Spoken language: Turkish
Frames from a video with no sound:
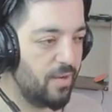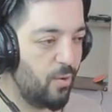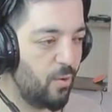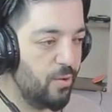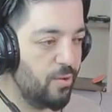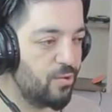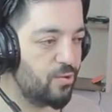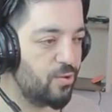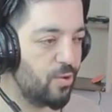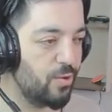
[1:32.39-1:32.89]

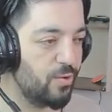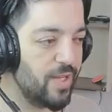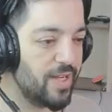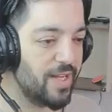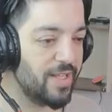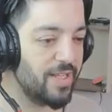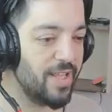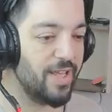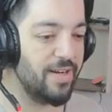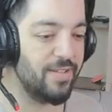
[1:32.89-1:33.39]
Yani oyun
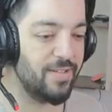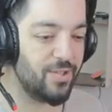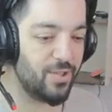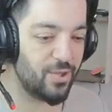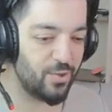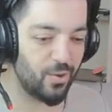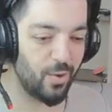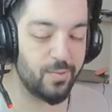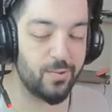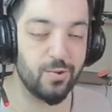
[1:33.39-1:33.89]
sonuna
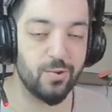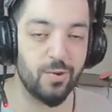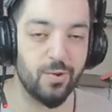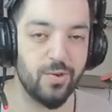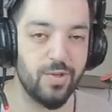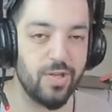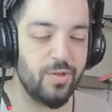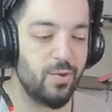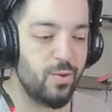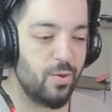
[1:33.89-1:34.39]
kadar
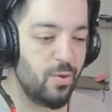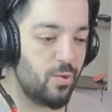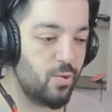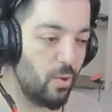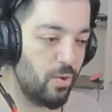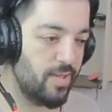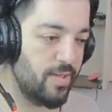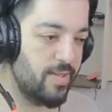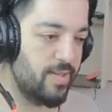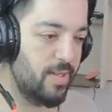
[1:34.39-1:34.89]
skopsuz oynayacağız.
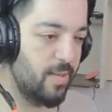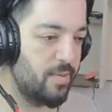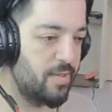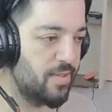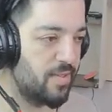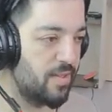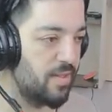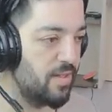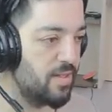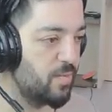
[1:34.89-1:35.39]
Çünkü çok
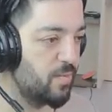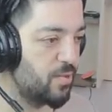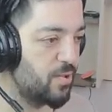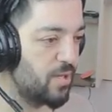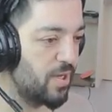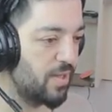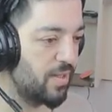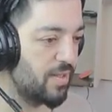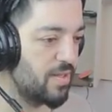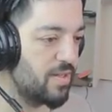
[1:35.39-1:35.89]

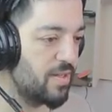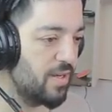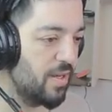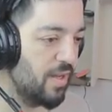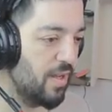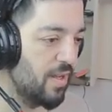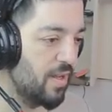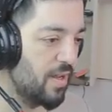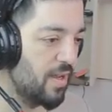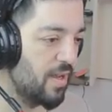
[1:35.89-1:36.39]
istemişsiniz bu
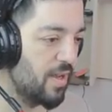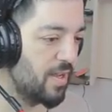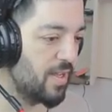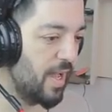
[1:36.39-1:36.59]
challenge'ı.